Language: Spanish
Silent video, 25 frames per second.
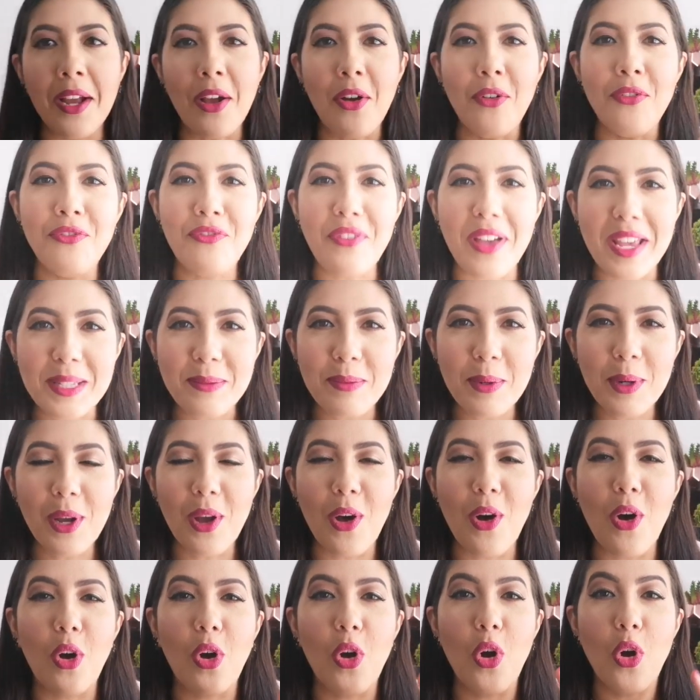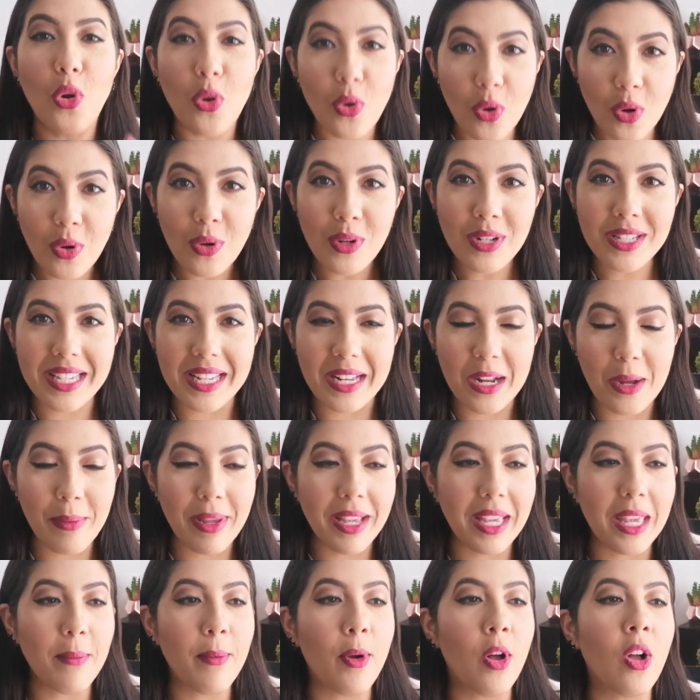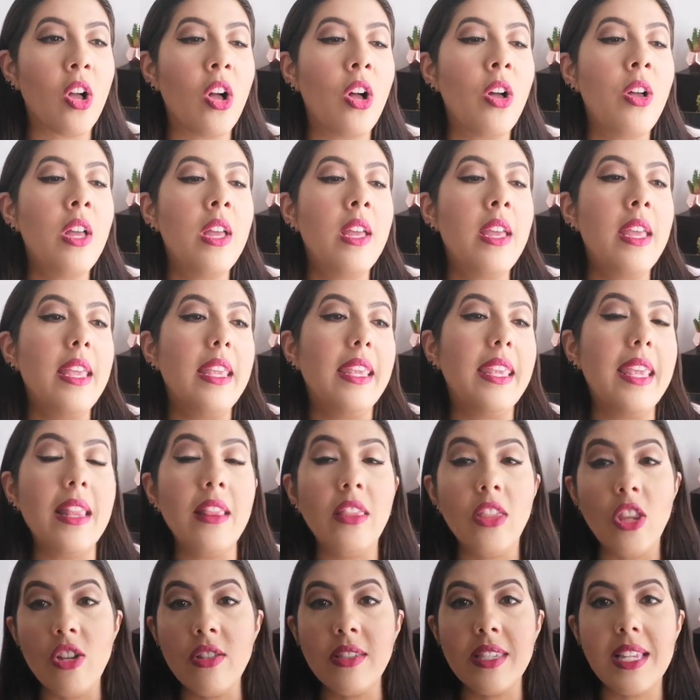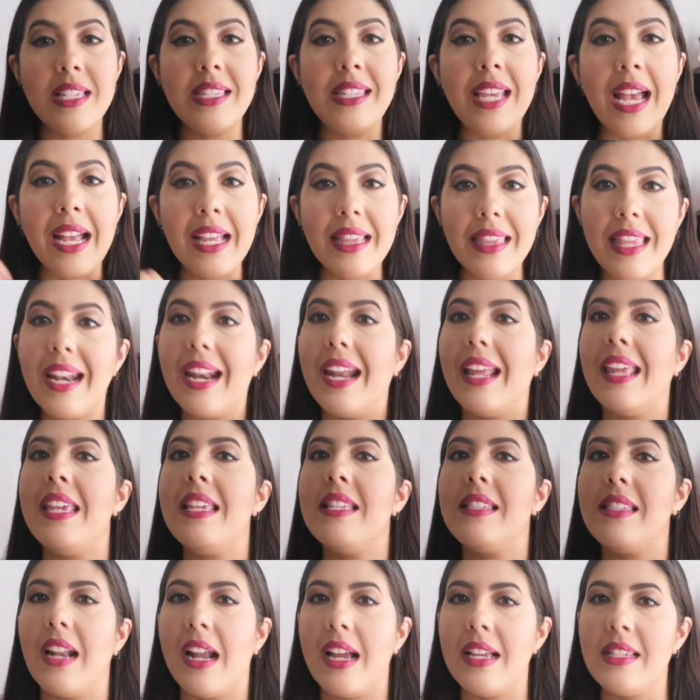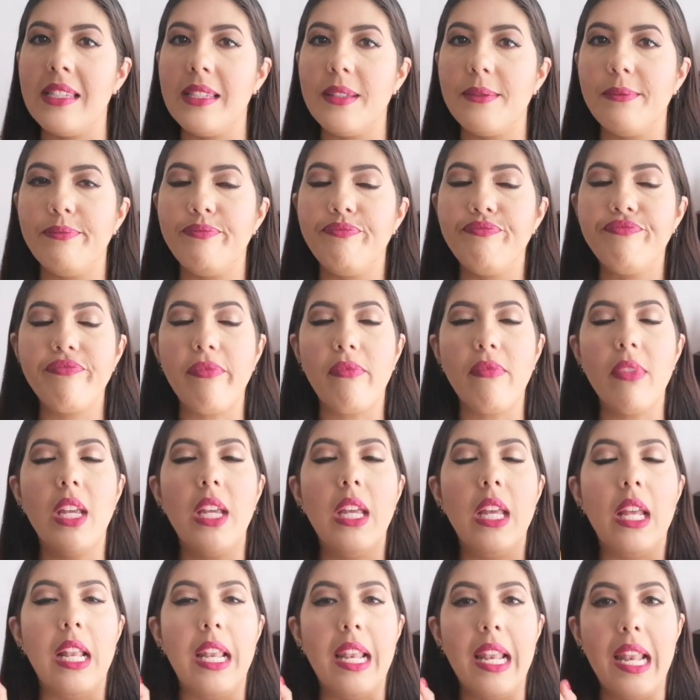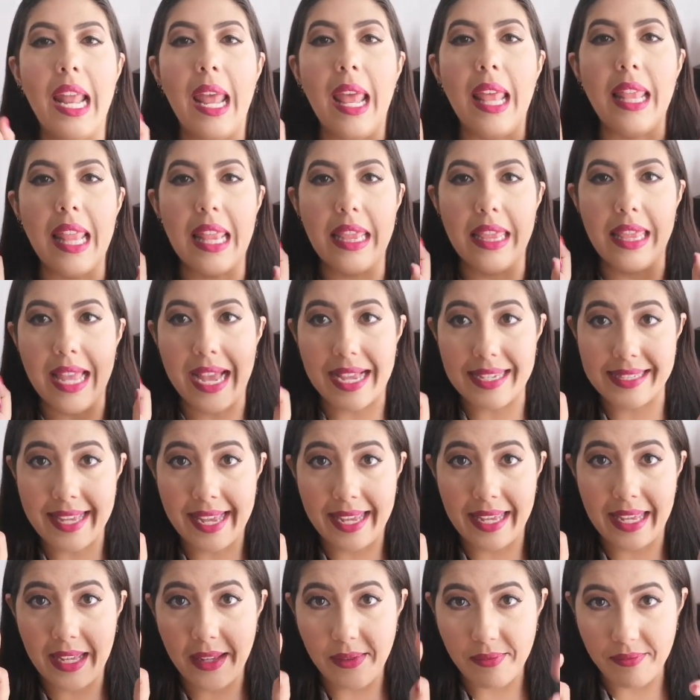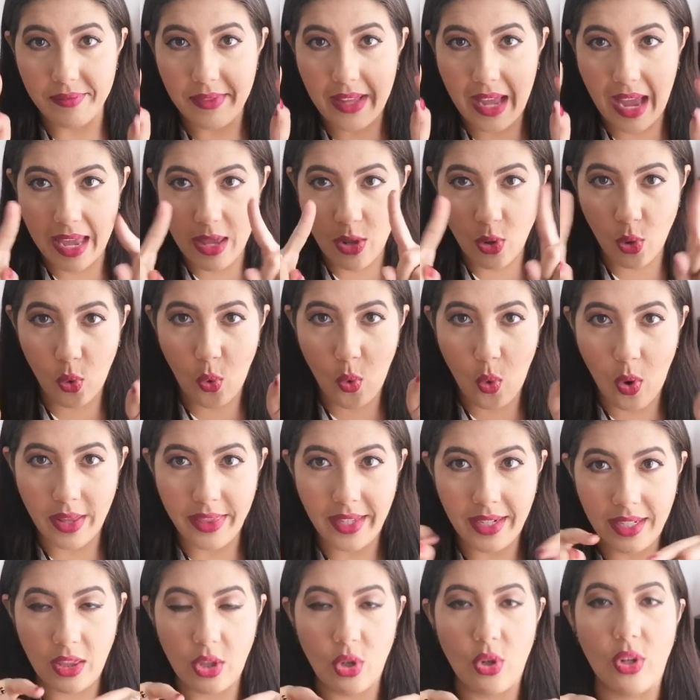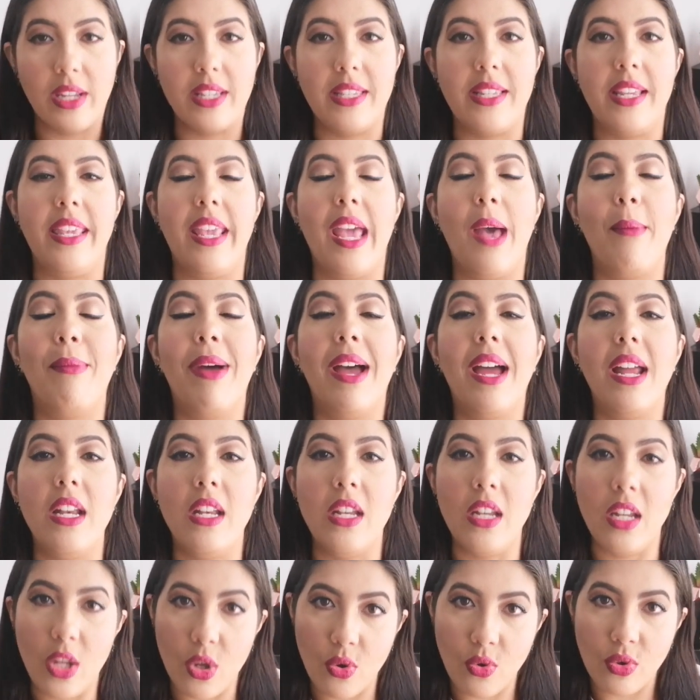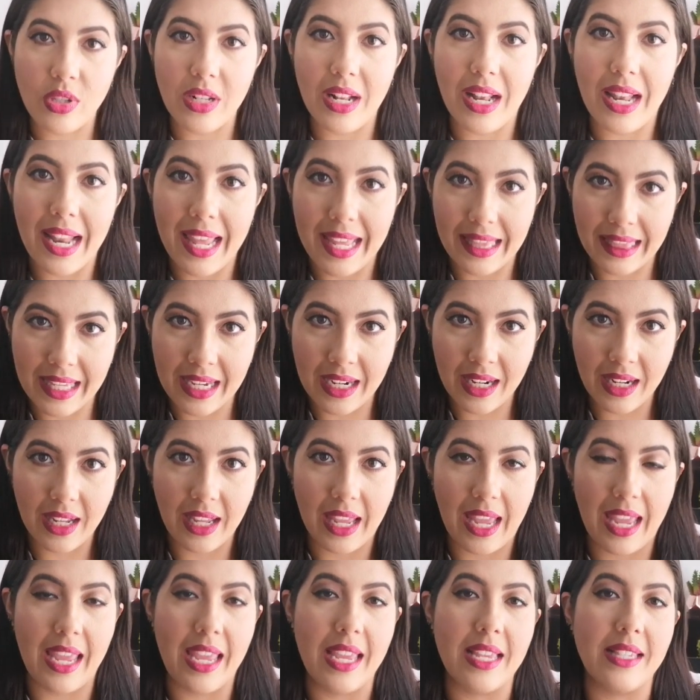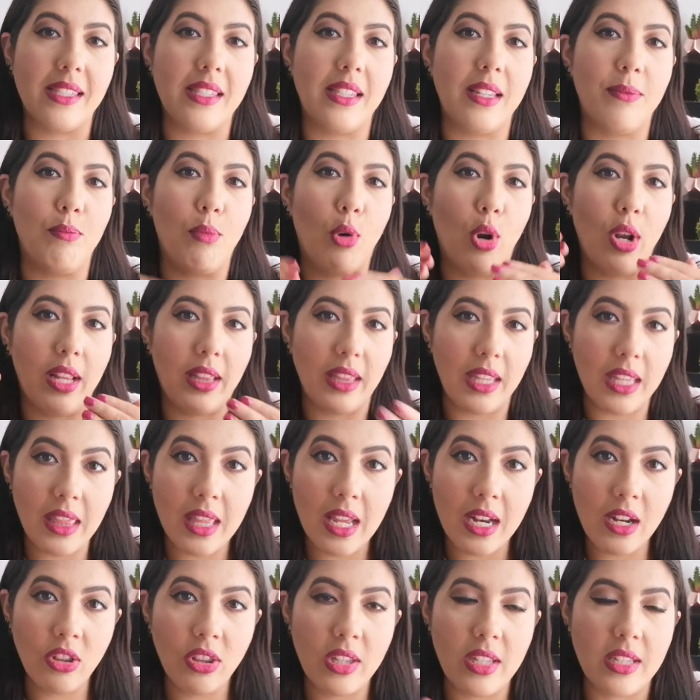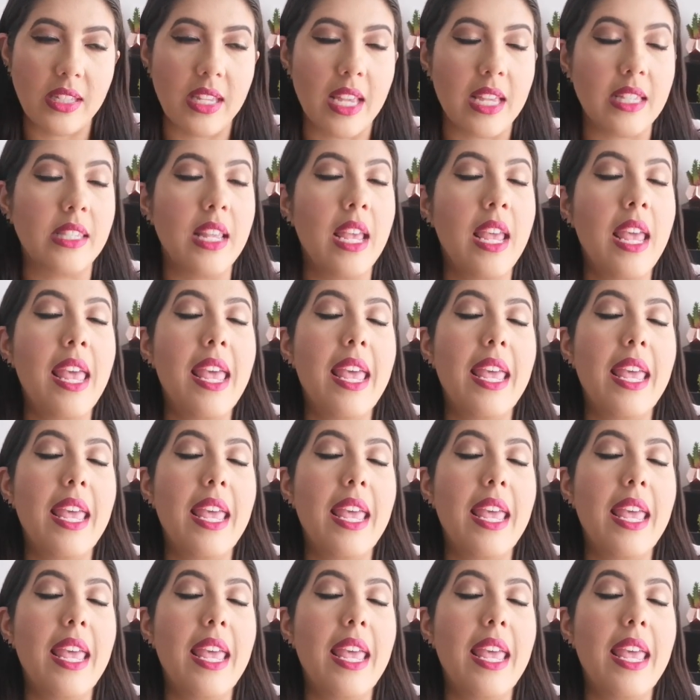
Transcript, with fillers: Con Facebook o con Google, si no me equivoco. Y entonces, ya que te registras, le das ahí hay un cuadrito que se llama newsletter, que es boletín de noticias.